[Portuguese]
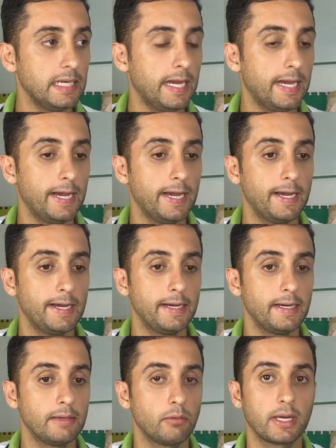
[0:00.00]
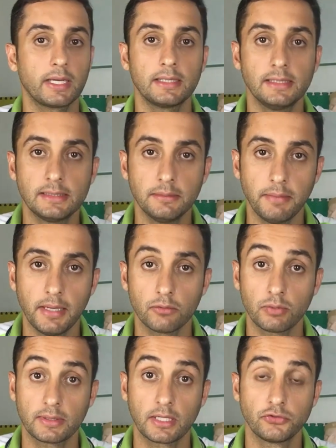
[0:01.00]
é, o
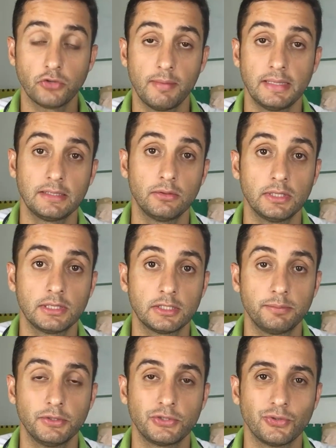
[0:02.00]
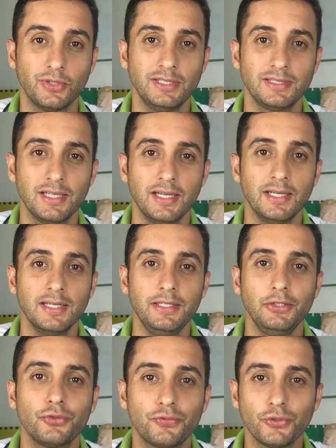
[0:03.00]
agradecimento, a transformação dessas pessoas,
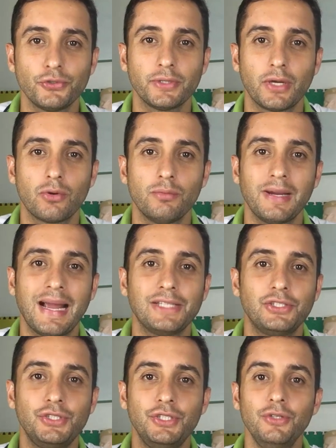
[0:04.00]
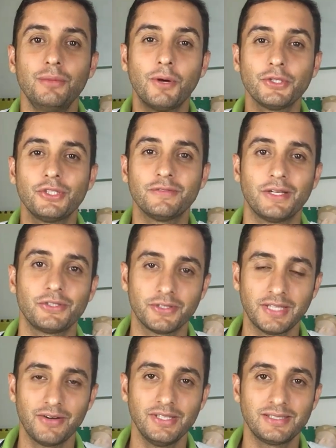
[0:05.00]
isso funciona como gatilho
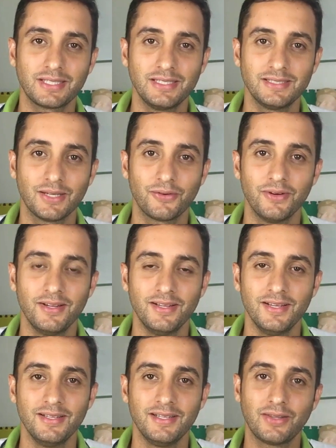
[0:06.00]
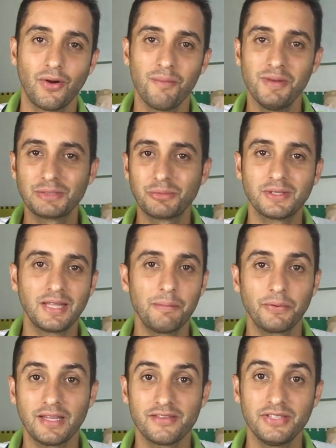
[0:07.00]
motivacional extrínseco. Então, ao mesmo
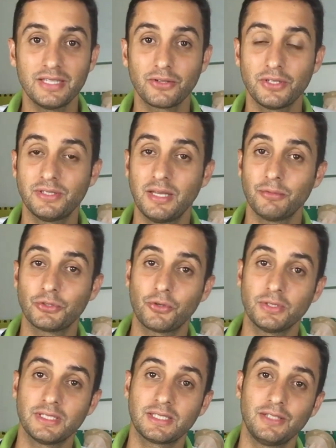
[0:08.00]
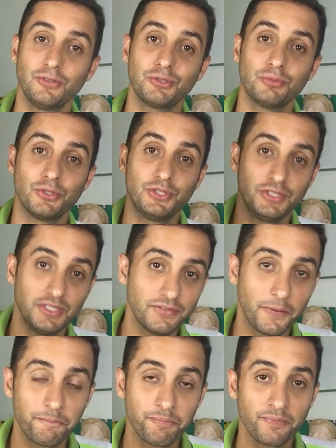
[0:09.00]
tempo, na vida nós temos coisas que nos
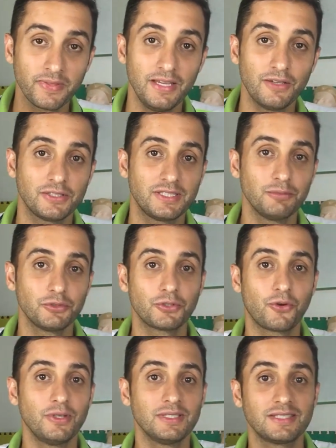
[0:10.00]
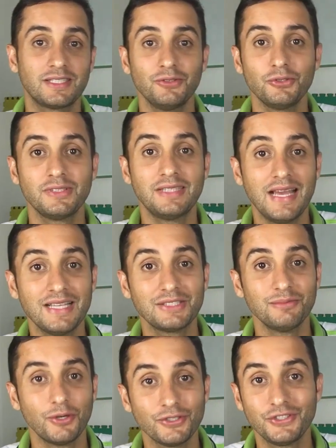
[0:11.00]
motivam e nós temos coisas que nos
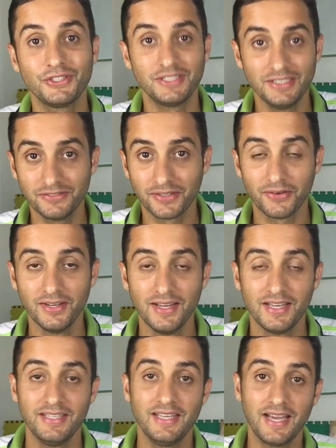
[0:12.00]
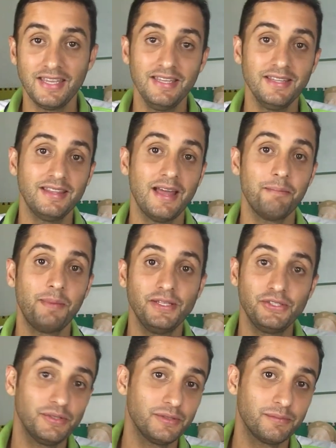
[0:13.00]
desmotivam. E aí
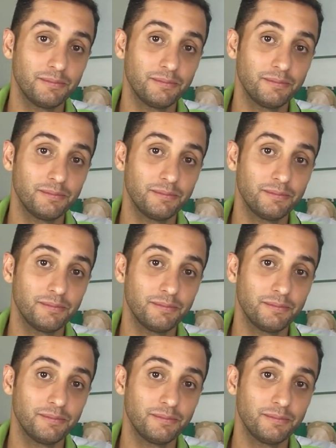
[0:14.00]
depende